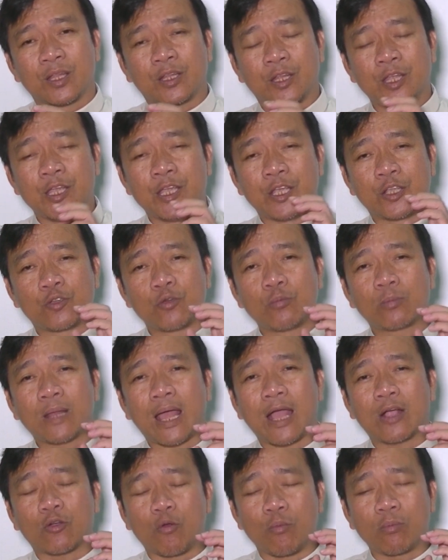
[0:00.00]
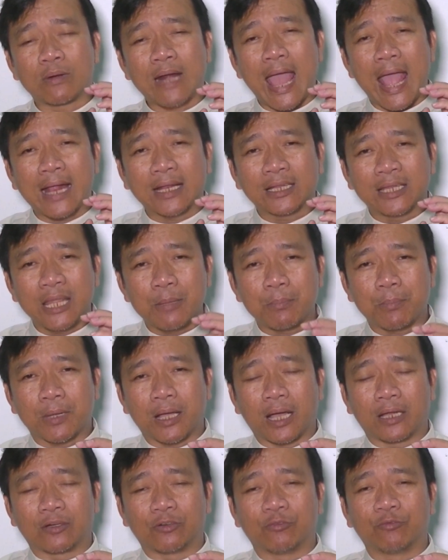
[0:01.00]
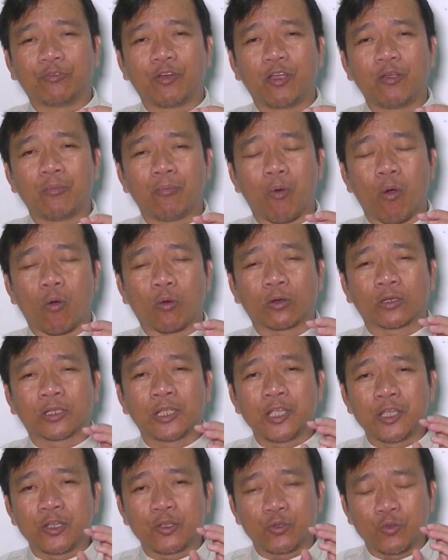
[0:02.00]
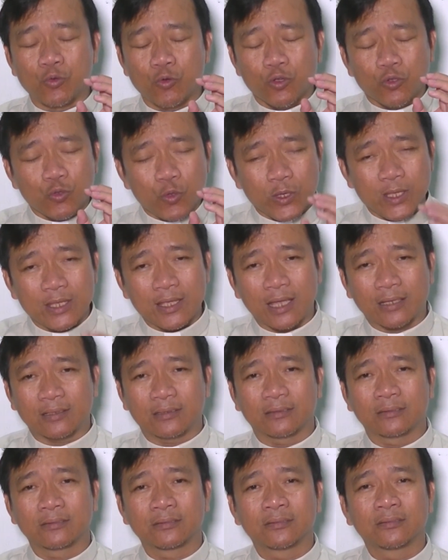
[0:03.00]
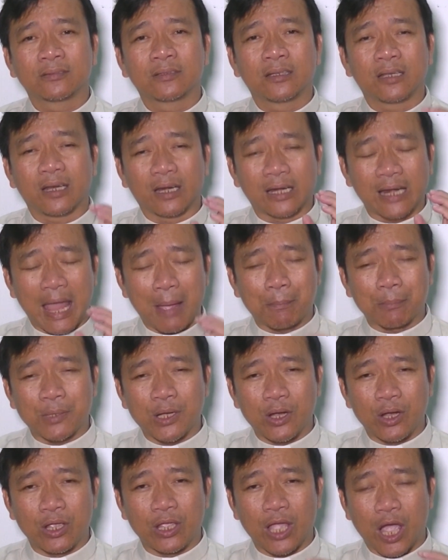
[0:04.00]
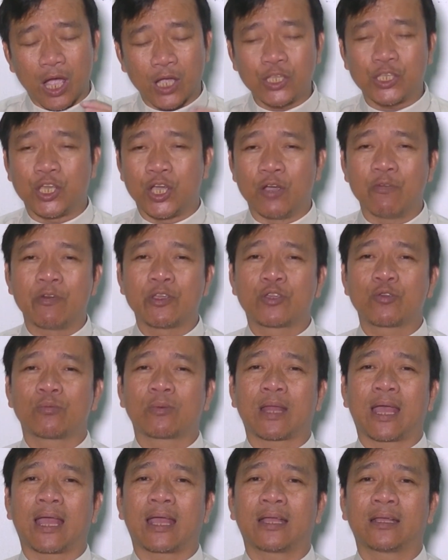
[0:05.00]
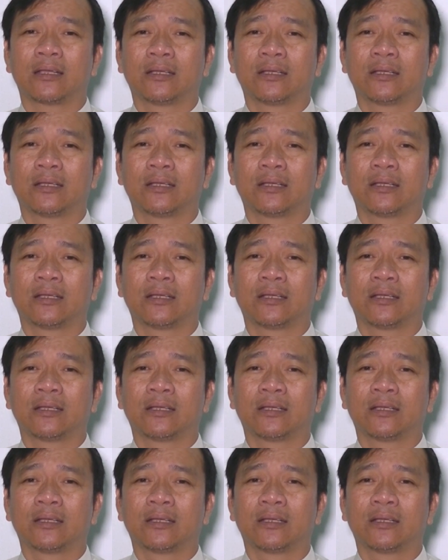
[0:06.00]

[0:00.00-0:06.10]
thì chúng ta cũng đang tiếp cận với một Thiên Chúa duy nhất làm người ở giữa với chúng ta.